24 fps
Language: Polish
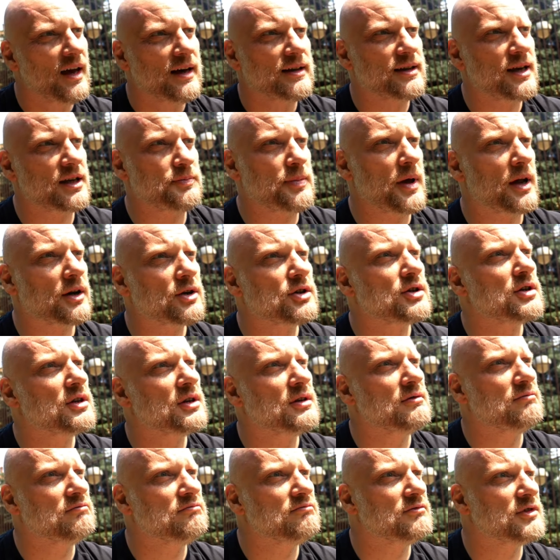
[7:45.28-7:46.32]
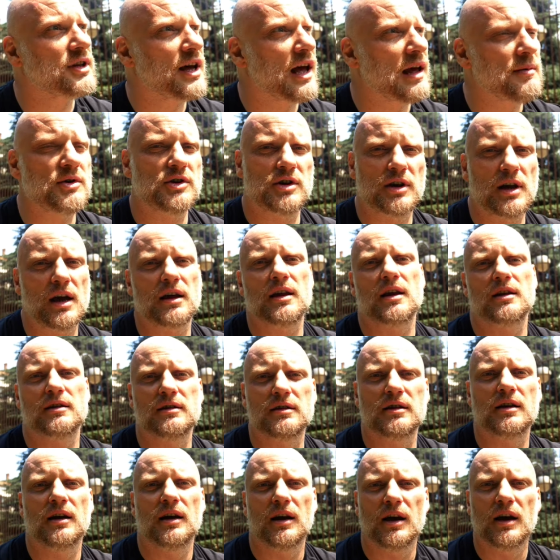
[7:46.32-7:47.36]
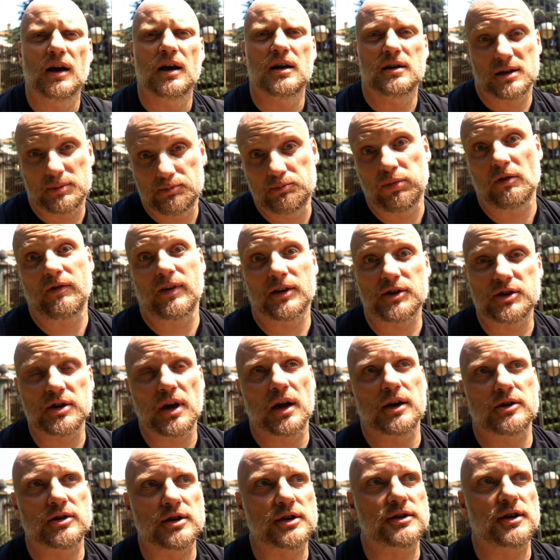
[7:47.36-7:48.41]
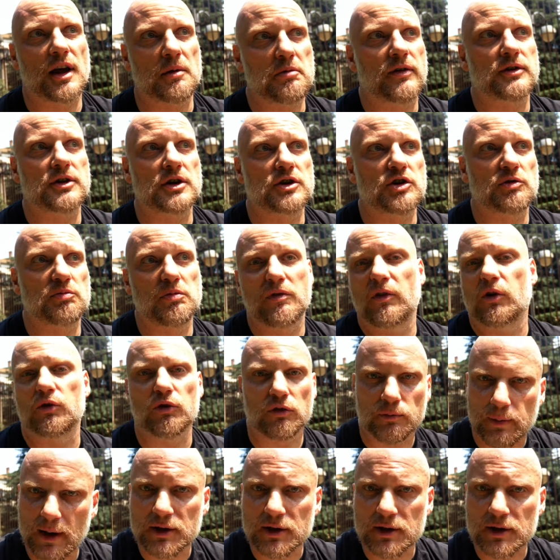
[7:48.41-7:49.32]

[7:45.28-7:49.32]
To jest pierwszy, daje mi się, jeden z poważniejszych, z najpoważniejszych powodów.